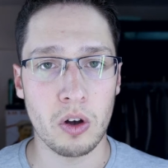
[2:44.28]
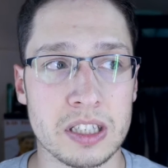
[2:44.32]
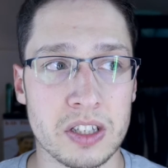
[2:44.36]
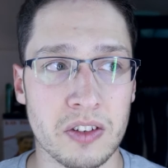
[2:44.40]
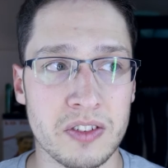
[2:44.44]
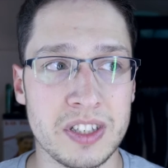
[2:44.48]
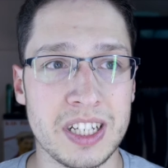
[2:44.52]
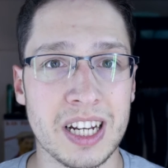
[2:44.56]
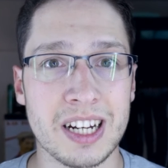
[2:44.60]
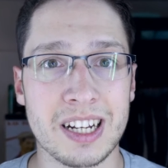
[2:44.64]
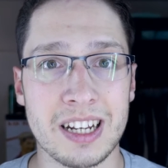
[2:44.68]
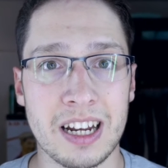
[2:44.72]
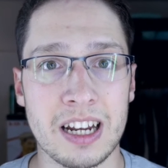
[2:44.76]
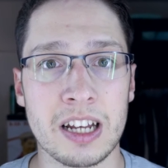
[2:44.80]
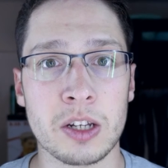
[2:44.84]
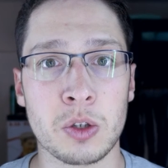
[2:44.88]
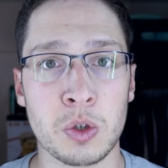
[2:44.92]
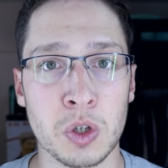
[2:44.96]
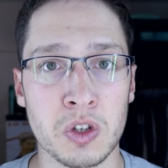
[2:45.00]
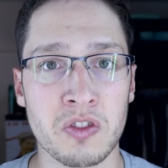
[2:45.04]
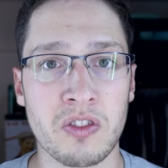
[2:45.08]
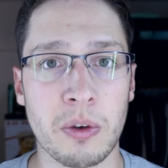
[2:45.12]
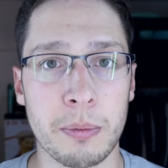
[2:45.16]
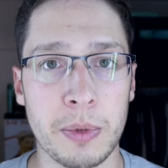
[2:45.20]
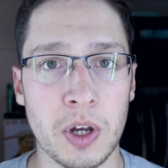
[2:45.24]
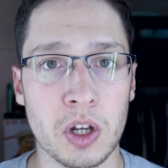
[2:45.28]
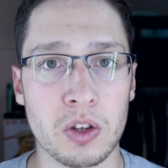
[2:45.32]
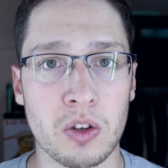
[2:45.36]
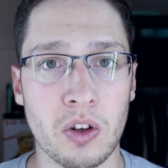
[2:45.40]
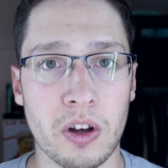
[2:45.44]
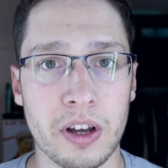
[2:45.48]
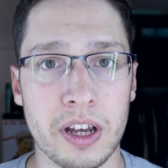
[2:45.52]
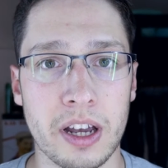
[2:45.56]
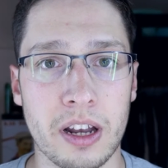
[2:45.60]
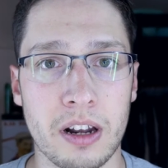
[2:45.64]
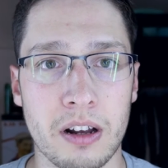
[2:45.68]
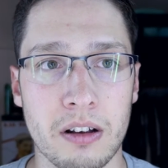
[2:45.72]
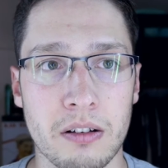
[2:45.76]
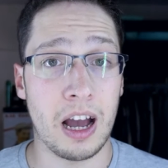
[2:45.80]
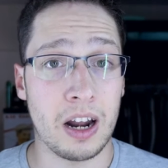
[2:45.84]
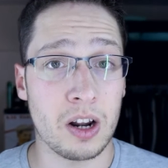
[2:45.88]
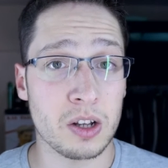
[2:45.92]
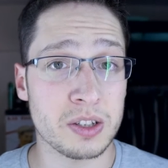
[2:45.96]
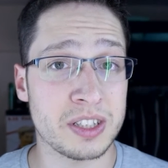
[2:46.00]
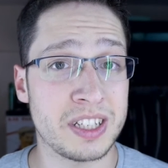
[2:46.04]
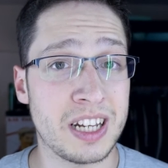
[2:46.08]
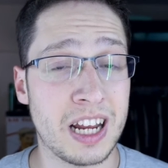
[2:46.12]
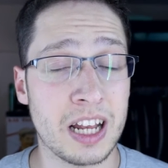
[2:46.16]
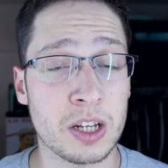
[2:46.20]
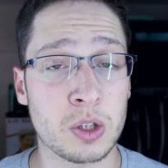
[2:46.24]
ça veut dire que la lecture se fait bien en temps réel. Alors
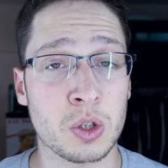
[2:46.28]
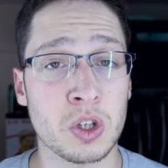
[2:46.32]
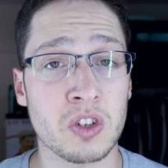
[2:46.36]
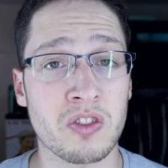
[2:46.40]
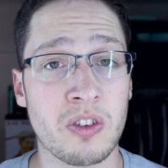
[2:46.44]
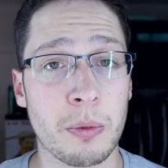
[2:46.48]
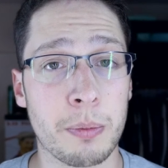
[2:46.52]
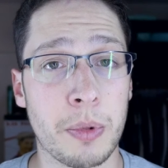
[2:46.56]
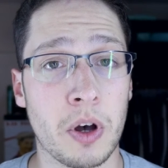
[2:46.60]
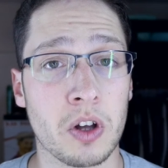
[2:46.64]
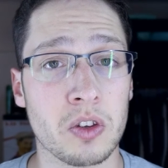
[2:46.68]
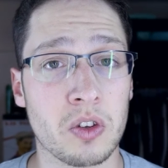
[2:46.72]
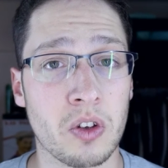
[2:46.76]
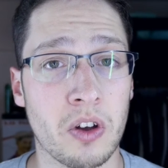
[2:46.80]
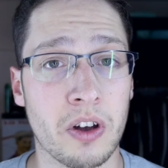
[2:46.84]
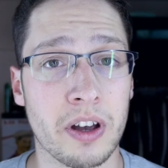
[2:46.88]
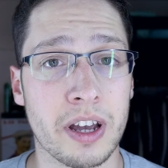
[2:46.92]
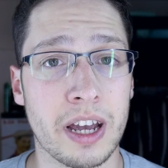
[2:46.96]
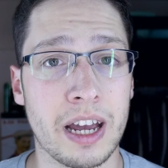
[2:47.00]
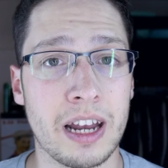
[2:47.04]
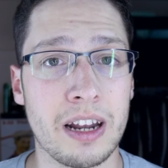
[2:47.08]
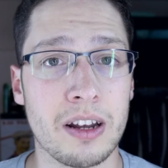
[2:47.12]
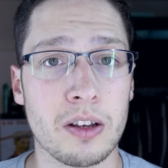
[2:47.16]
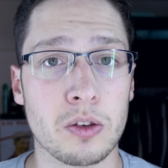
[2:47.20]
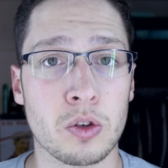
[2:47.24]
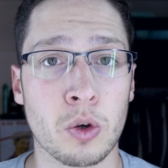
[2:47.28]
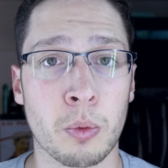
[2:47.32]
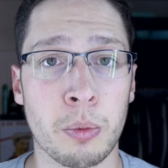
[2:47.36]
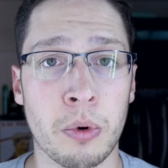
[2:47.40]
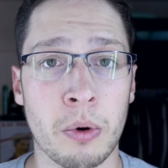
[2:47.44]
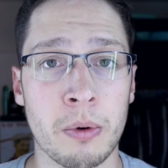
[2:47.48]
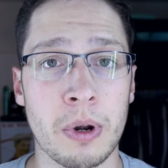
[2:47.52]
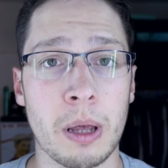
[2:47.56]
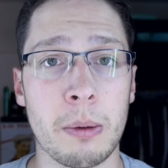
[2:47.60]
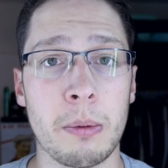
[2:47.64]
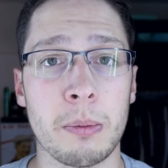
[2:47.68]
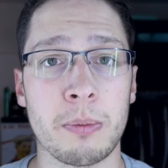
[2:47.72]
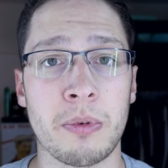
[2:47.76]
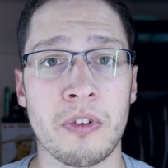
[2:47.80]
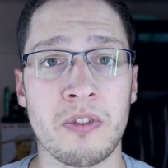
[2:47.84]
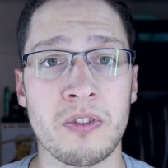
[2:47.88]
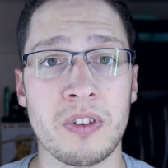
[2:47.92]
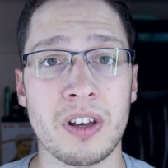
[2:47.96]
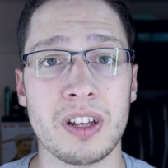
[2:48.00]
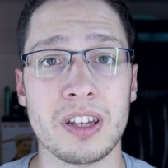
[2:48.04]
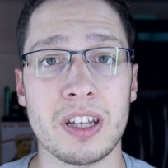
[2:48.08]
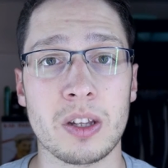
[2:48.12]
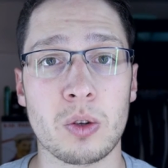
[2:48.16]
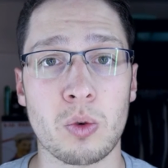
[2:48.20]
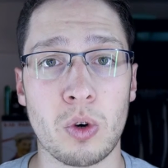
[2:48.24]
si la lecture se fait pas en temps réel, ton problème il peut
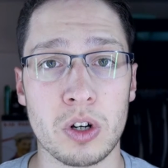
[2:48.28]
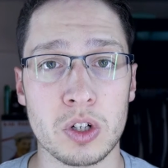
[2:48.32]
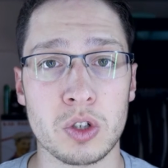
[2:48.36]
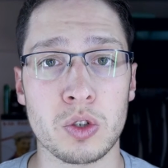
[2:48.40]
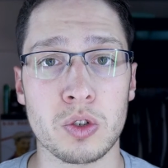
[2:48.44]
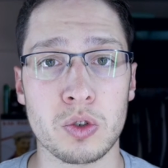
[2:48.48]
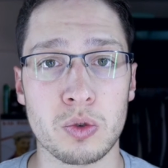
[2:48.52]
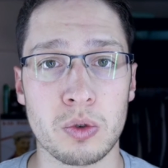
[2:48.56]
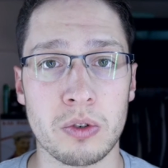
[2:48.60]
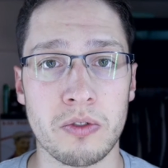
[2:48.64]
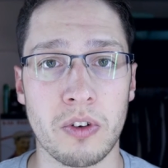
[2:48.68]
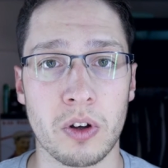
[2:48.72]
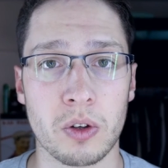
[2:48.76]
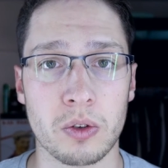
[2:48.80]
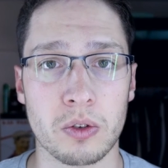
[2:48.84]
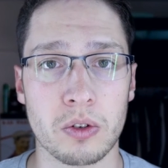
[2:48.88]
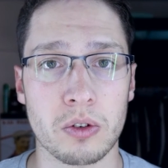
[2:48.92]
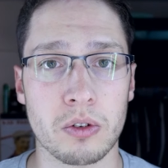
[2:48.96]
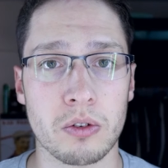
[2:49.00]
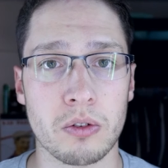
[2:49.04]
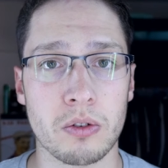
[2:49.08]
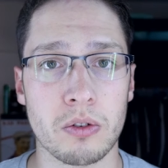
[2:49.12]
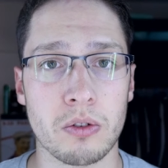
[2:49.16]
venir des trois choses suivantes.